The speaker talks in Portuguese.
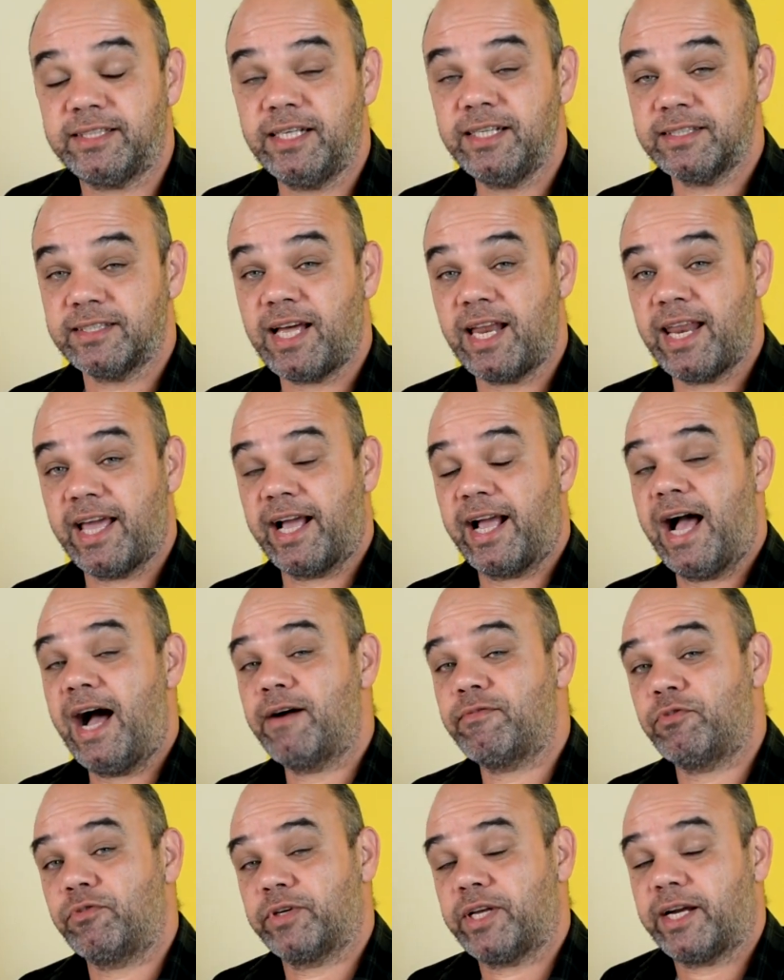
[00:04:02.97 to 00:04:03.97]
Eles
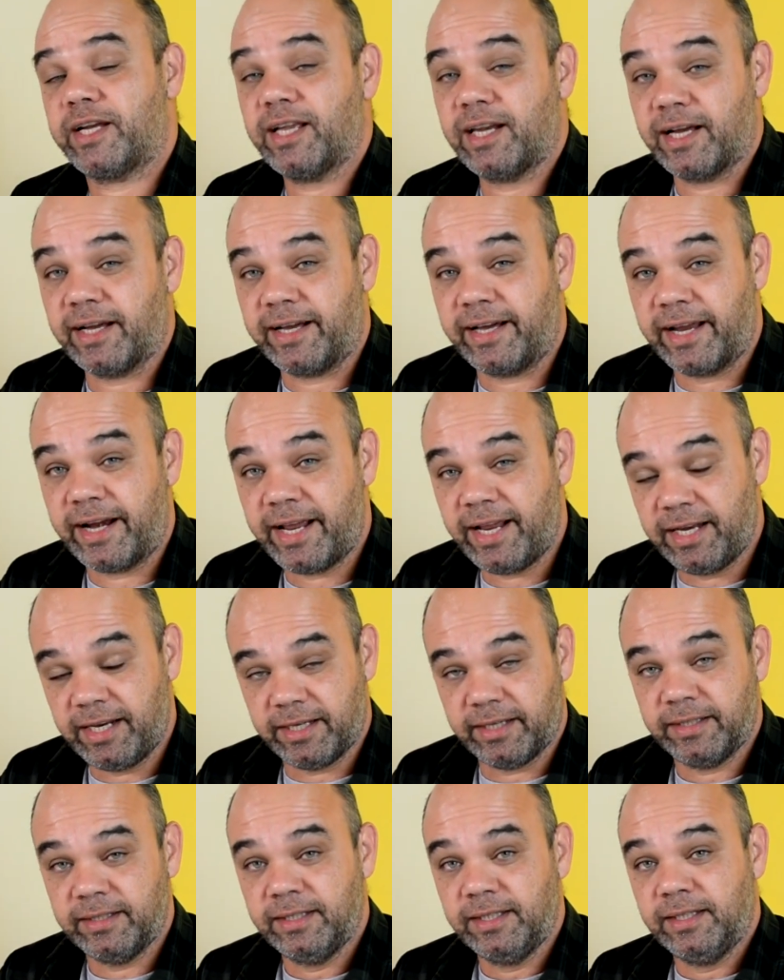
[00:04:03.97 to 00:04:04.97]
alegavam que aquela
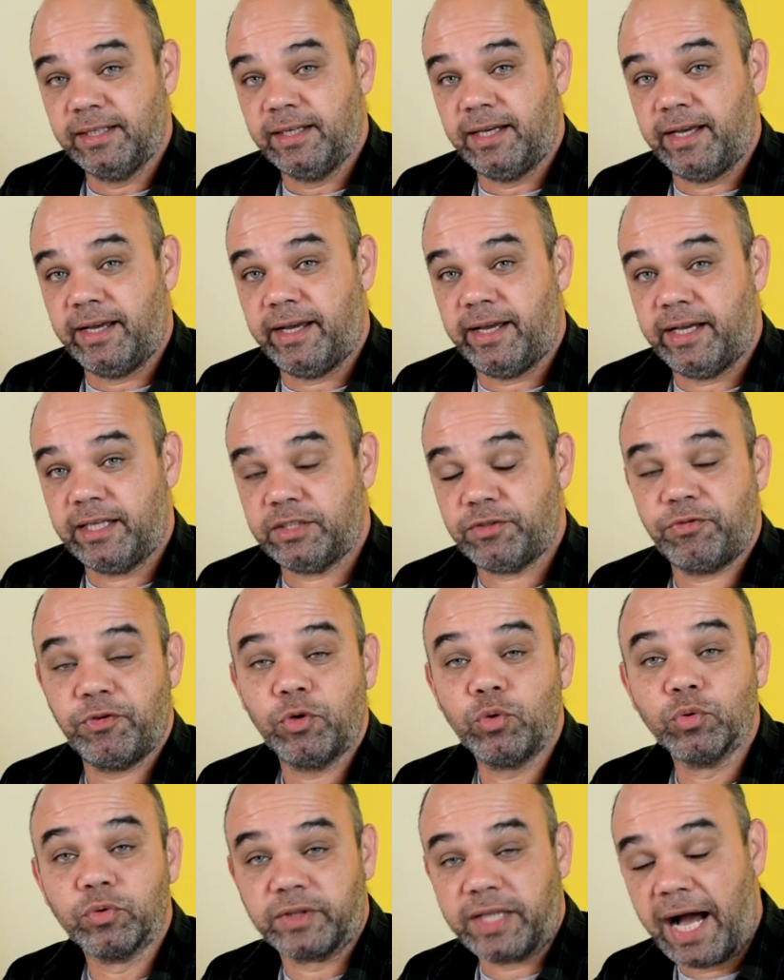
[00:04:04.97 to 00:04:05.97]
grelha é,
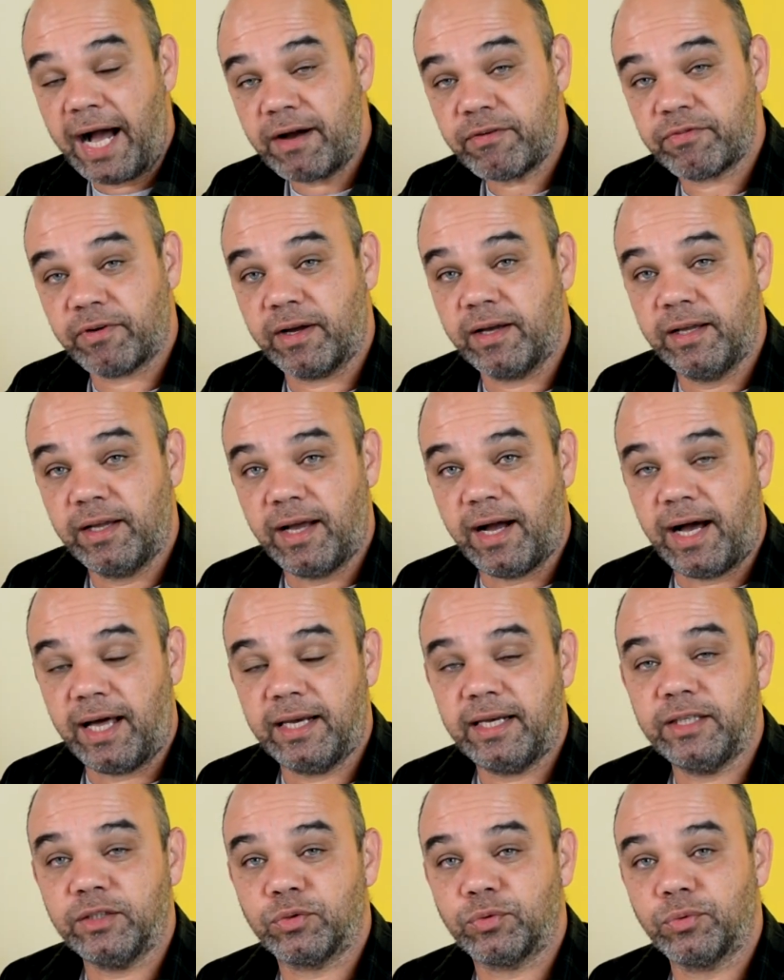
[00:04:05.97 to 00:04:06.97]
dificultava a
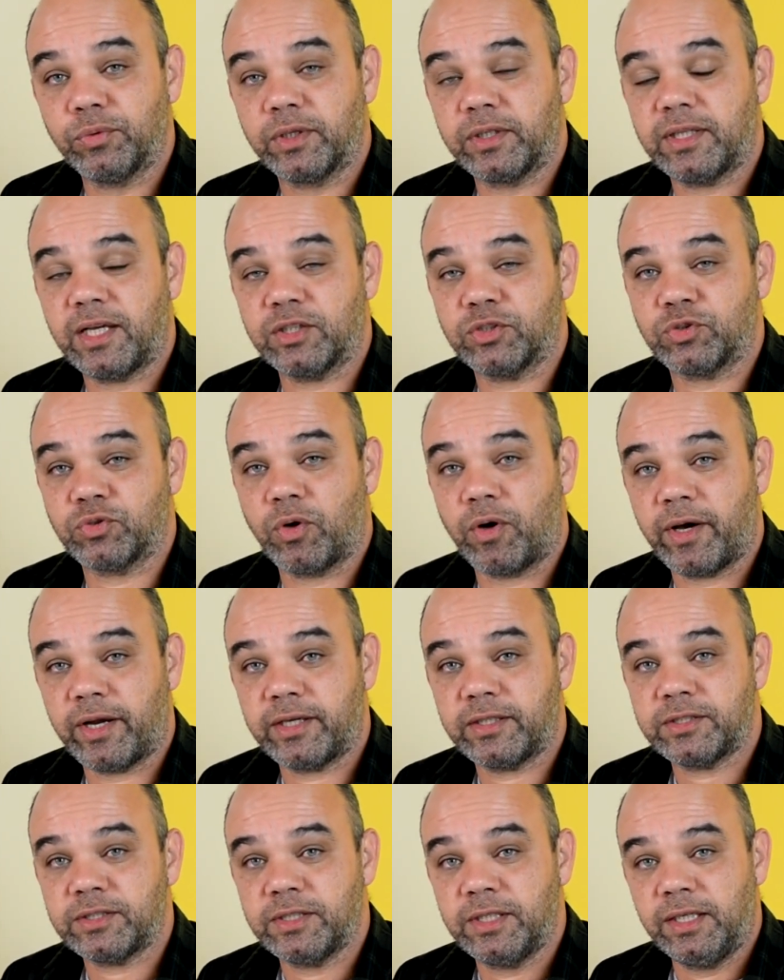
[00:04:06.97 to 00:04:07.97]
leitura das
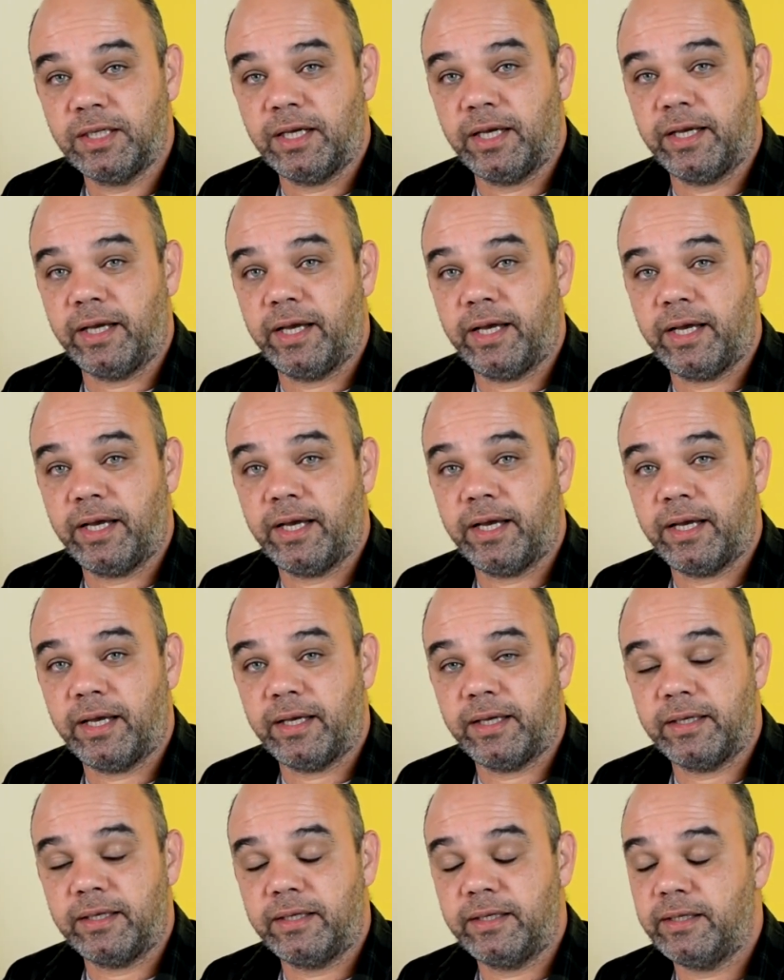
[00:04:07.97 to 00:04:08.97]
horas
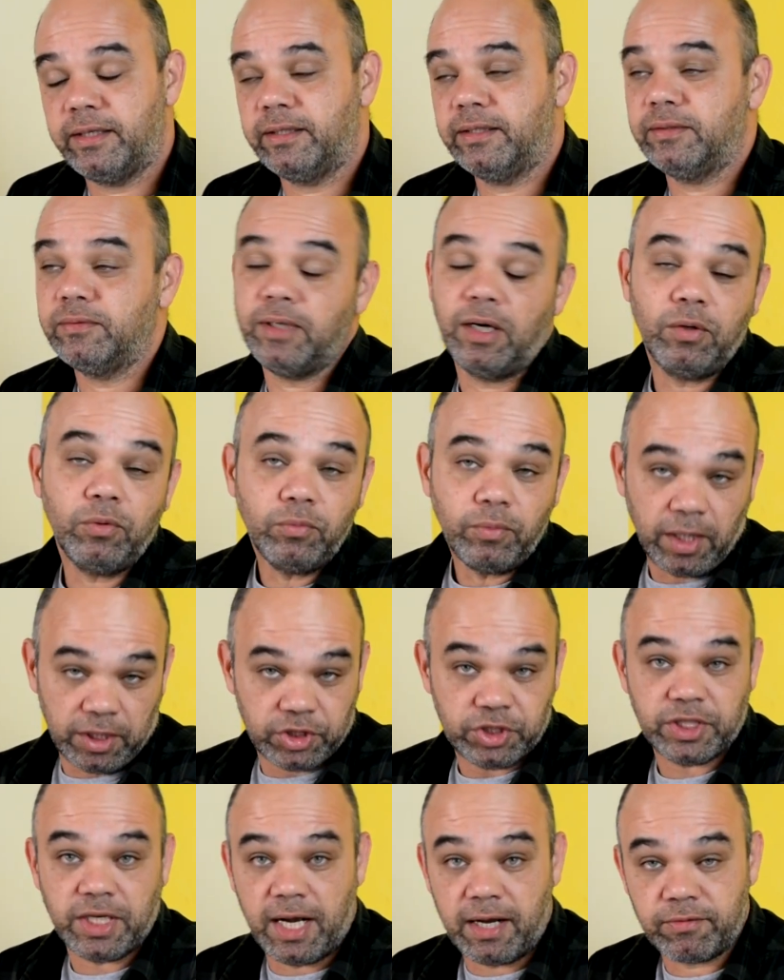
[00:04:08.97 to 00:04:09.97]
é, e não
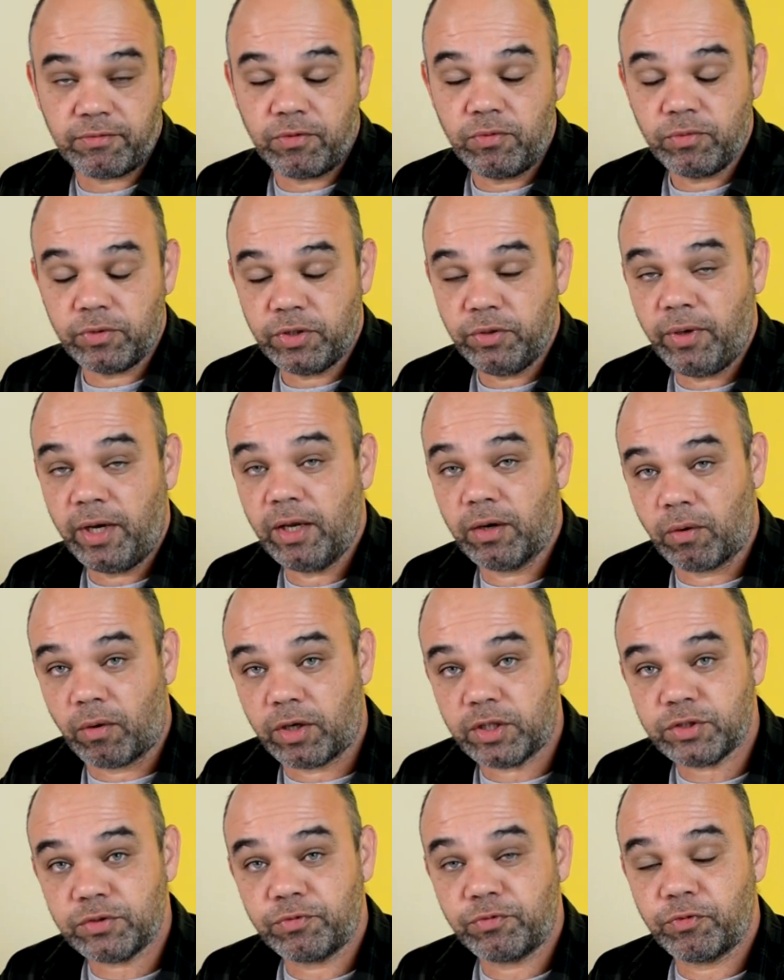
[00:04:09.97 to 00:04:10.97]
achavam que o
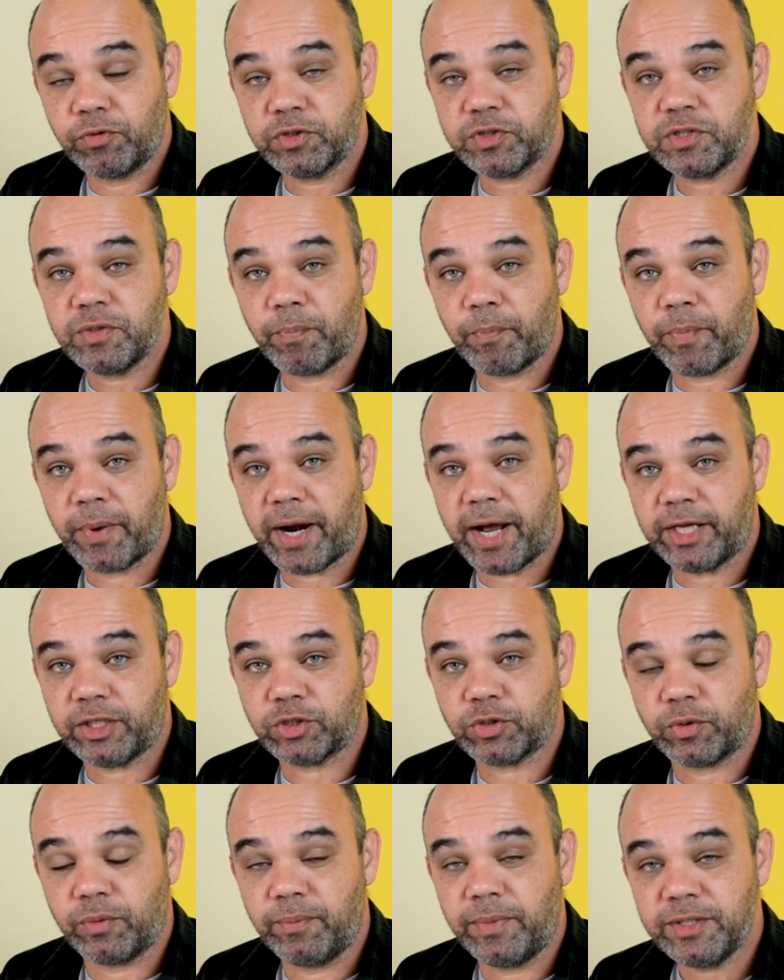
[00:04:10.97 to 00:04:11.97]
relógio fosse
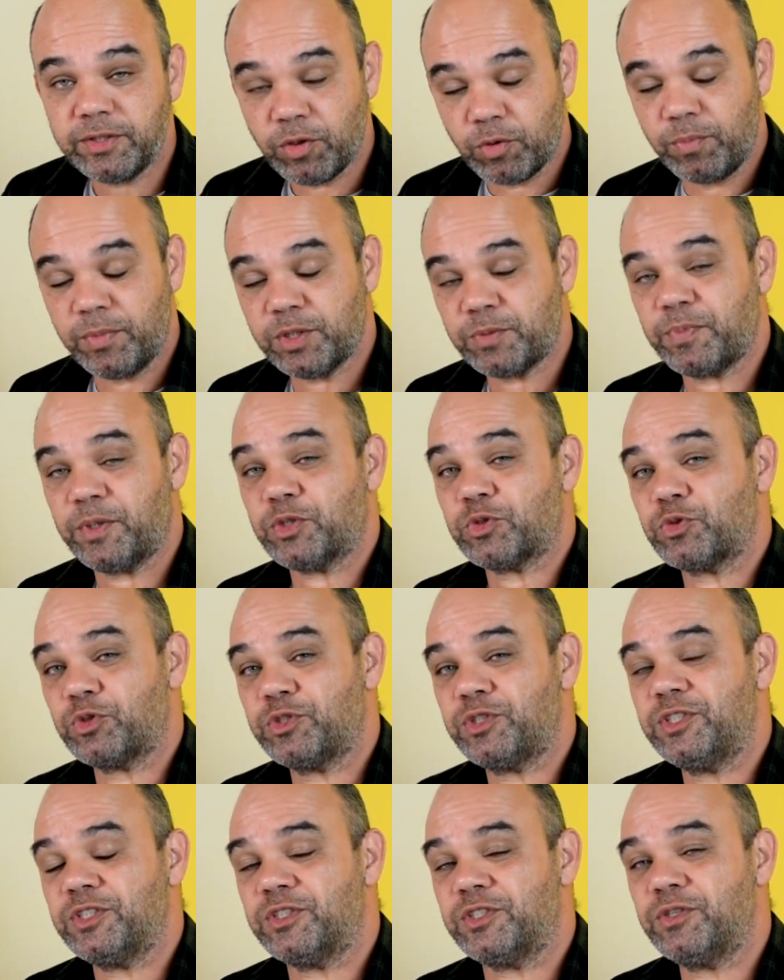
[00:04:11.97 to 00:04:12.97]
prático. Mas algumas
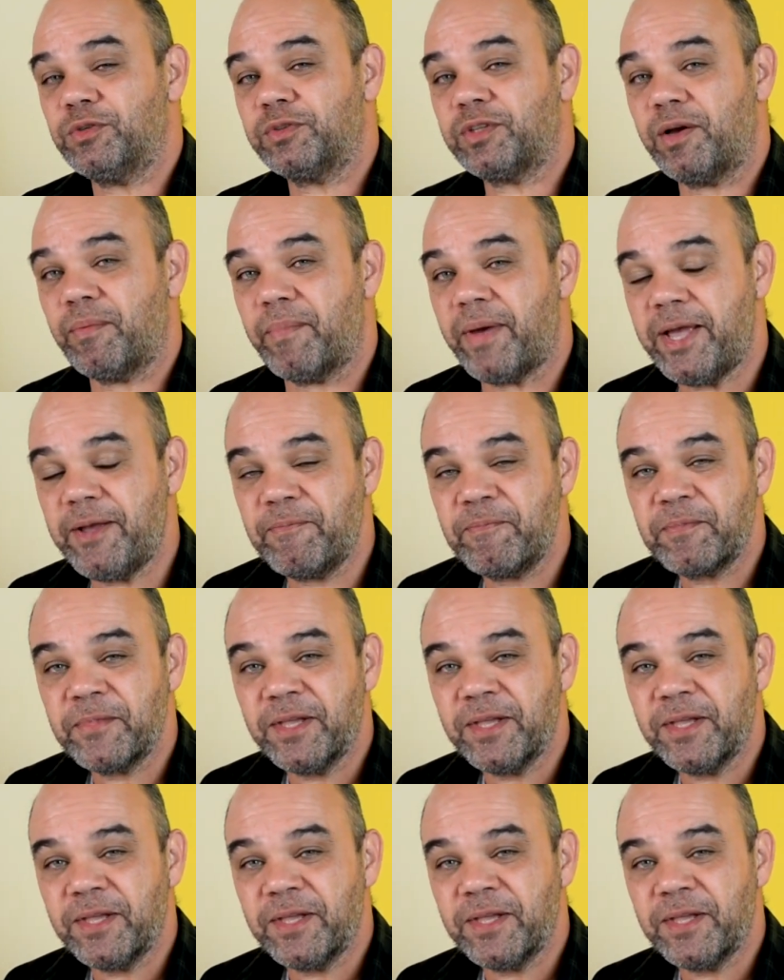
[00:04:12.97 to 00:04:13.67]
pessoas diziam também